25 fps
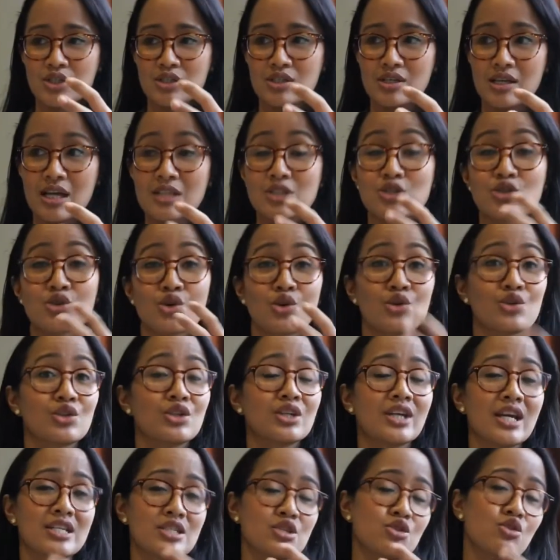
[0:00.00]
Narciso
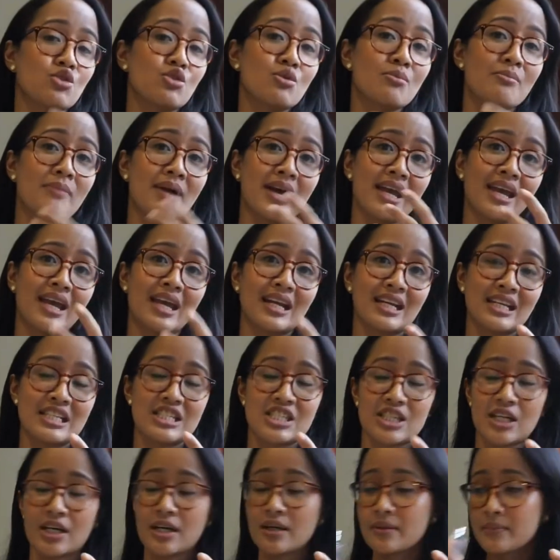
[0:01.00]
Rodriguez itu lumayan
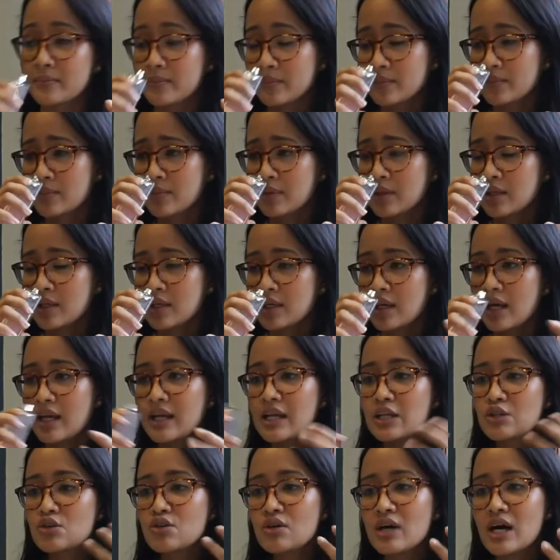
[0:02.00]
kenceng
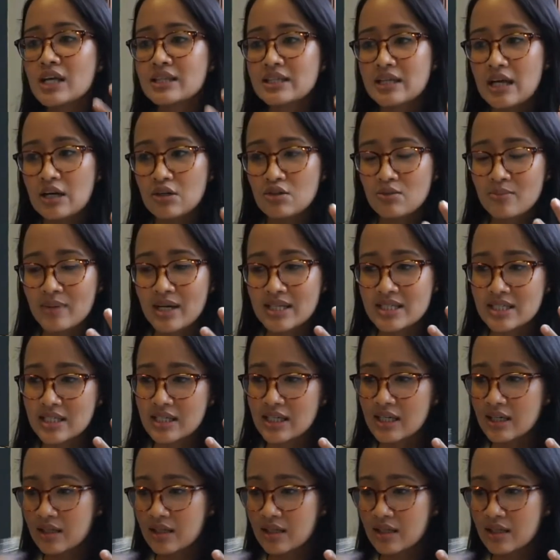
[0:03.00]
ini tuh gak terlalu maski